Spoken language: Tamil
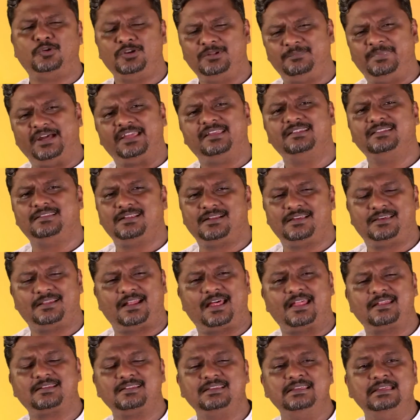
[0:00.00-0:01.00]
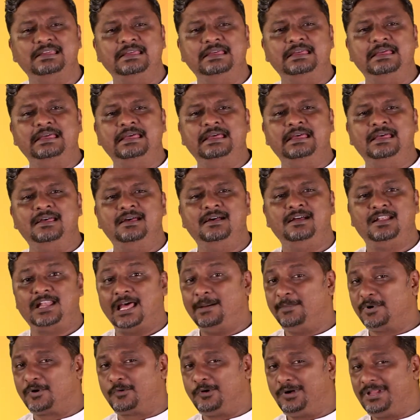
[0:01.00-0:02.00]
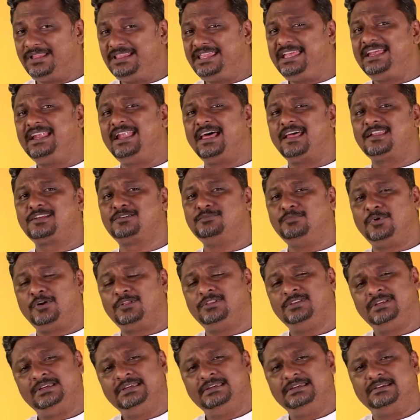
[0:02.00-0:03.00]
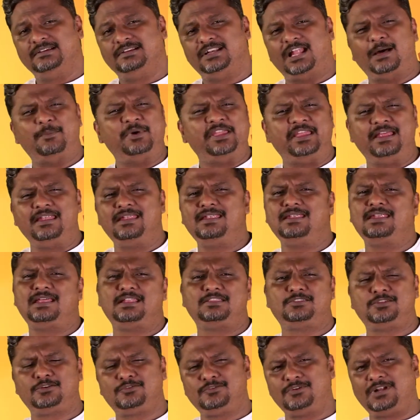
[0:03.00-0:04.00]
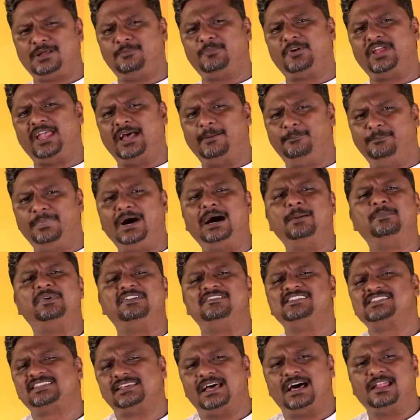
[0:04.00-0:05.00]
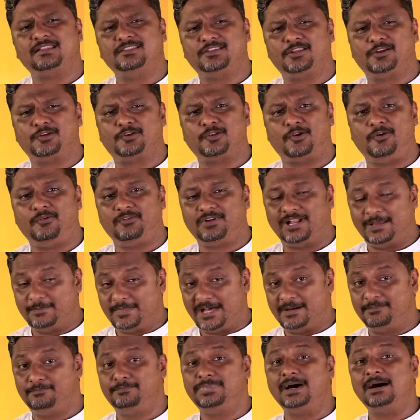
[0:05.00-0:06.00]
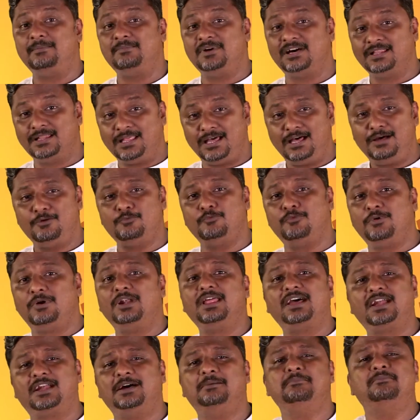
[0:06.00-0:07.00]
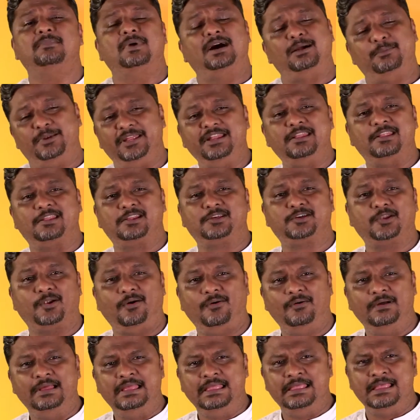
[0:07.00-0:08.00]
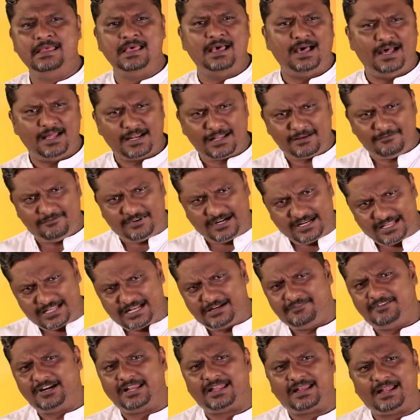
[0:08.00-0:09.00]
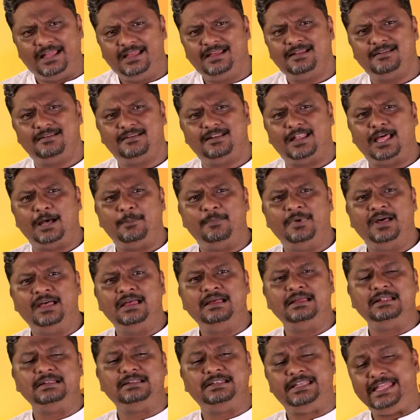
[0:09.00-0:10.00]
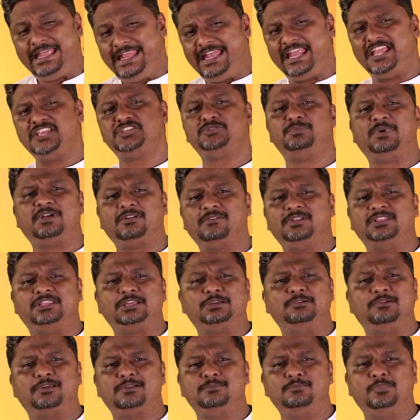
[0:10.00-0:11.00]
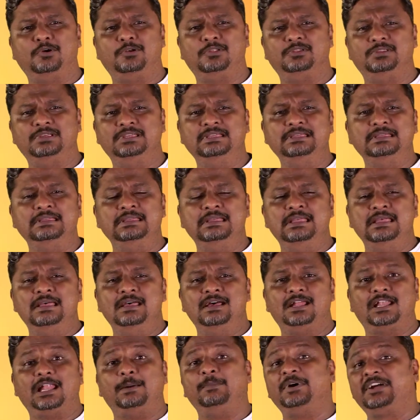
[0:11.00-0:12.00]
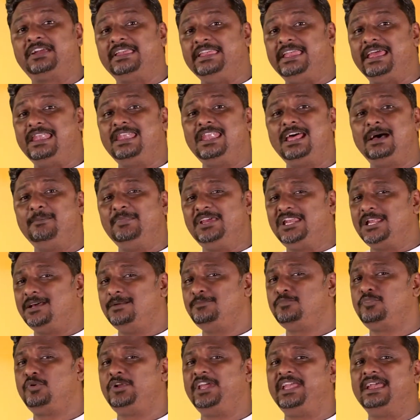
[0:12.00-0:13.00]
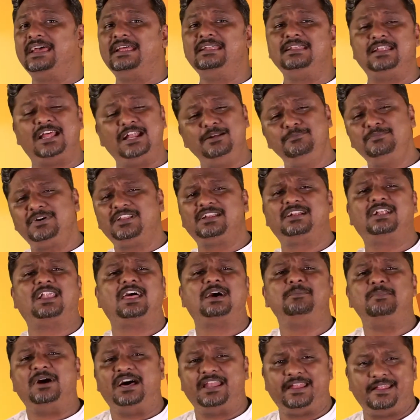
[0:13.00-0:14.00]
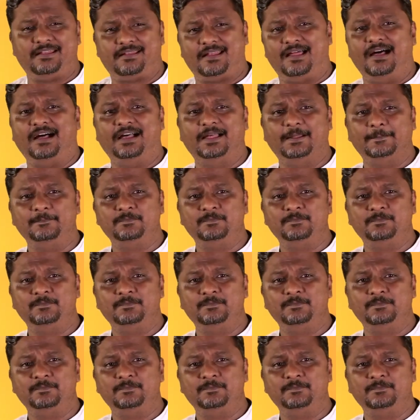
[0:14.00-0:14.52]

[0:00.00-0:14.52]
ஒன்று பகிர்ந்திருக்கிறார் நாம் குழந்தைங்களாக இருக்கும் பொழுது நம்ம எல்லாத்துக்கும் நம்முடைய அப்பா அம்மாவை சார்ந்துருக்கிறோம் நம்ம அப்பா அம்மா தான் உலகம் அப்படின்னு இருக்கிறோம் ஆனால் வளர வளர நாம் டீனேஜ் பருவத்துக்கு வரும் பொழுது நமக்கு எல்லாமே நண்புடைய நண்பர்களாக மாறிடுறாங்க